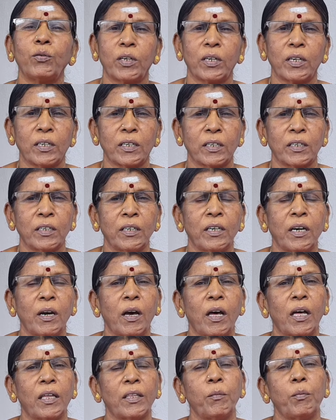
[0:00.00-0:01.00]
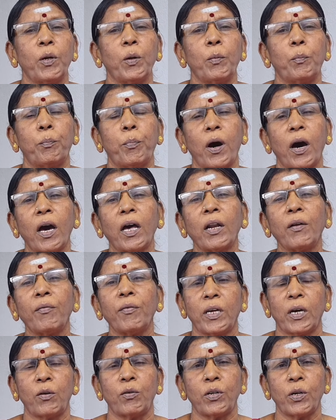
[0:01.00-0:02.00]
குரு வரார் அதே போல்
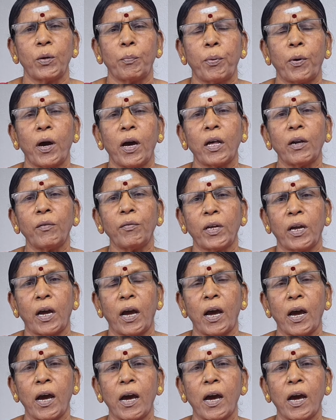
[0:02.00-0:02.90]
பார்வை அவருடைய பார்வை